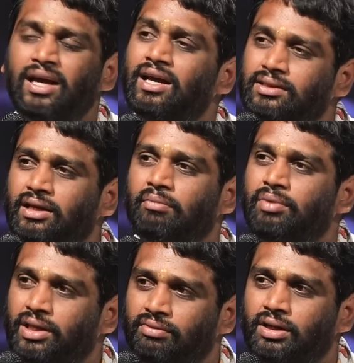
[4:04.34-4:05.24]
ஏன் அந்த
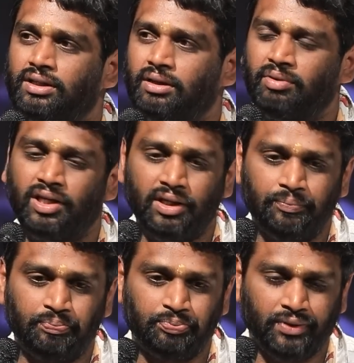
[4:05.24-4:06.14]
நம்பிக்கை வருது அப்படின்னா
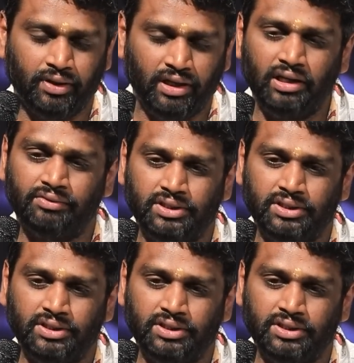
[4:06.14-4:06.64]
ரெண்டு